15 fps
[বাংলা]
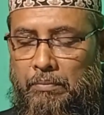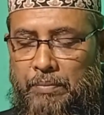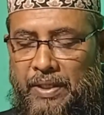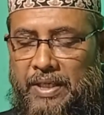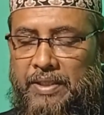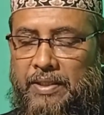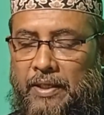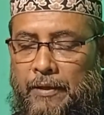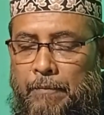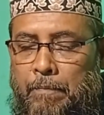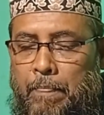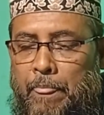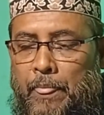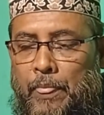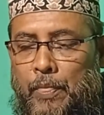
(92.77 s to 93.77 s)
বেড়ে যায়
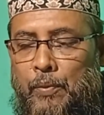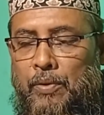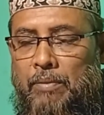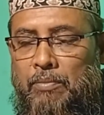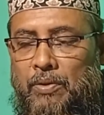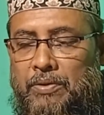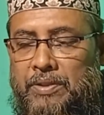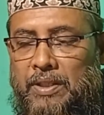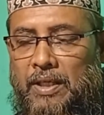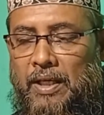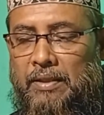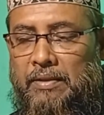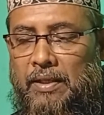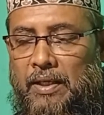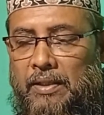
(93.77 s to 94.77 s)
দু নম্বর হচ্ছে
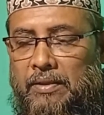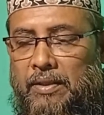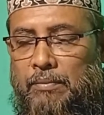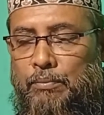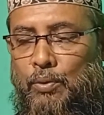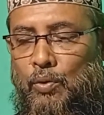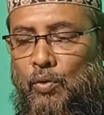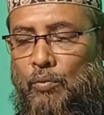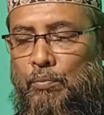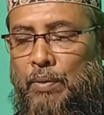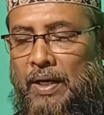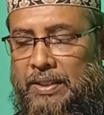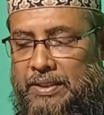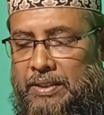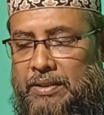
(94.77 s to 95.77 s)
খাদ্যাখাদ্যের ভুল
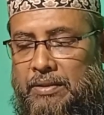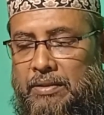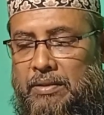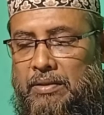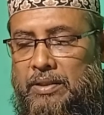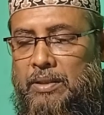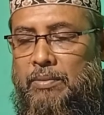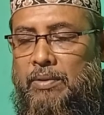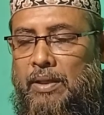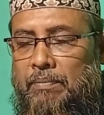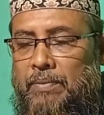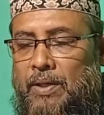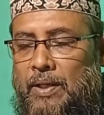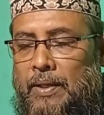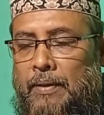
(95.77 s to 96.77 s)
অভ্যাস যেমন
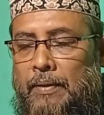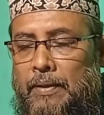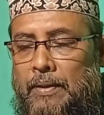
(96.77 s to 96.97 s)
আপনারা